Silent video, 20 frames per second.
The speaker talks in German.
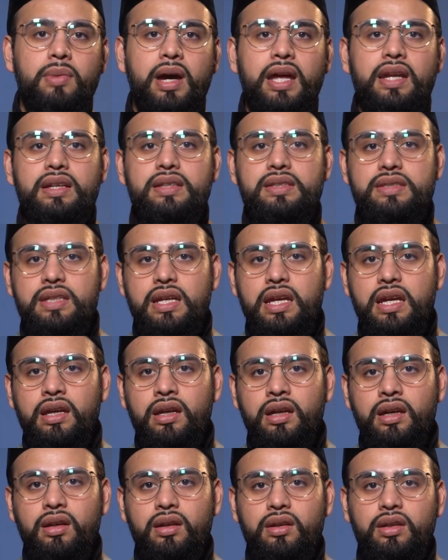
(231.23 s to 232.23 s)
meinen
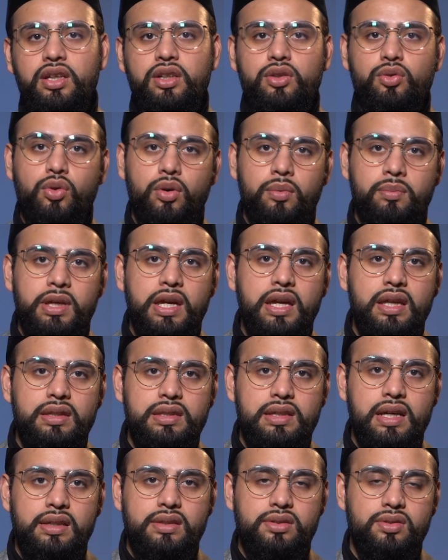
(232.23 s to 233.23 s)
Segen nicht nur im
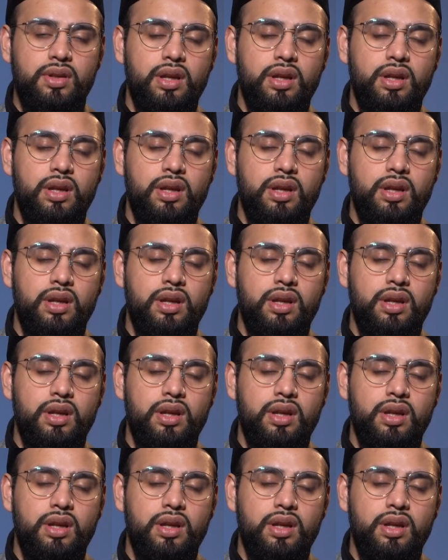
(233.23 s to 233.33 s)
Jenseits,